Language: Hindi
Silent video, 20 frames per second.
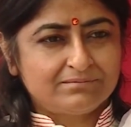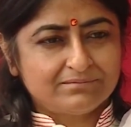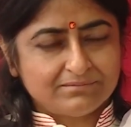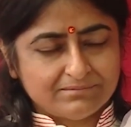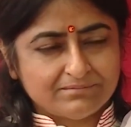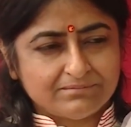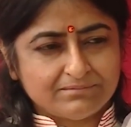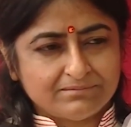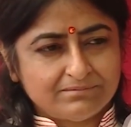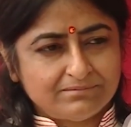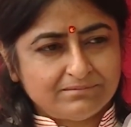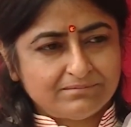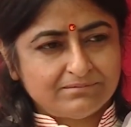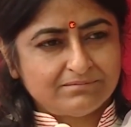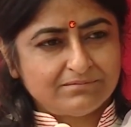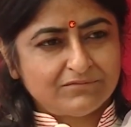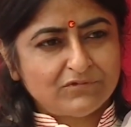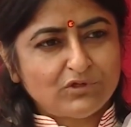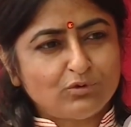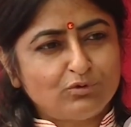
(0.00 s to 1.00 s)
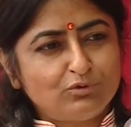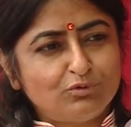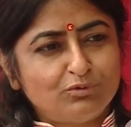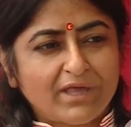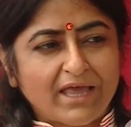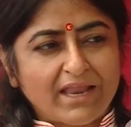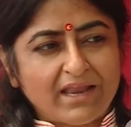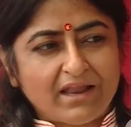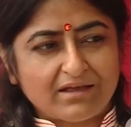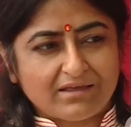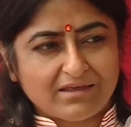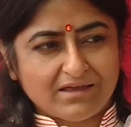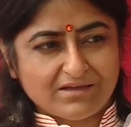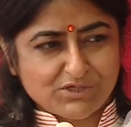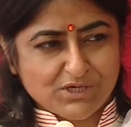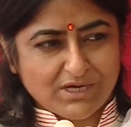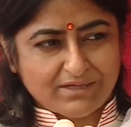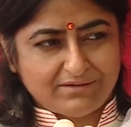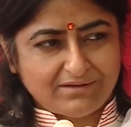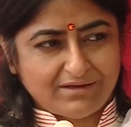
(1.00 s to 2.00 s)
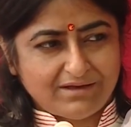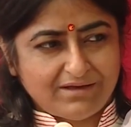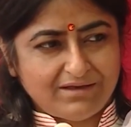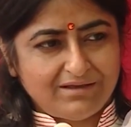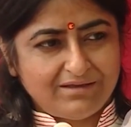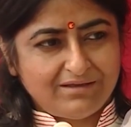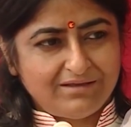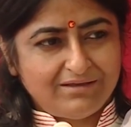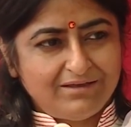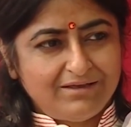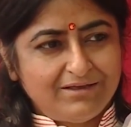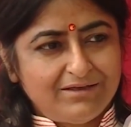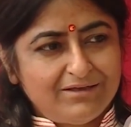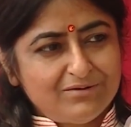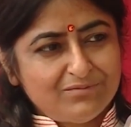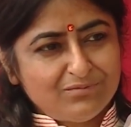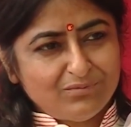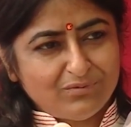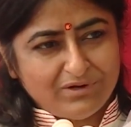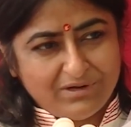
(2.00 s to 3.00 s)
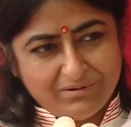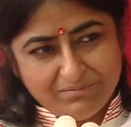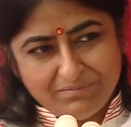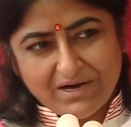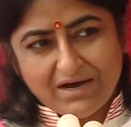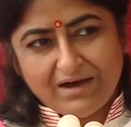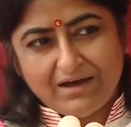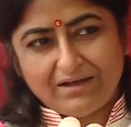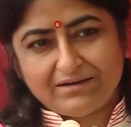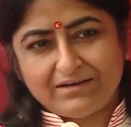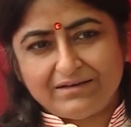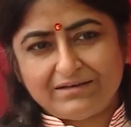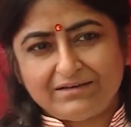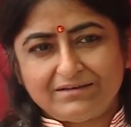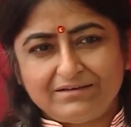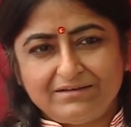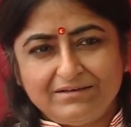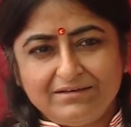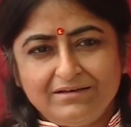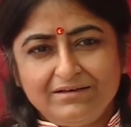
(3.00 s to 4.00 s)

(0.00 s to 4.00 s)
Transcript: हम्म तो तू कहना क्या चाहता है बोले बाहर है ना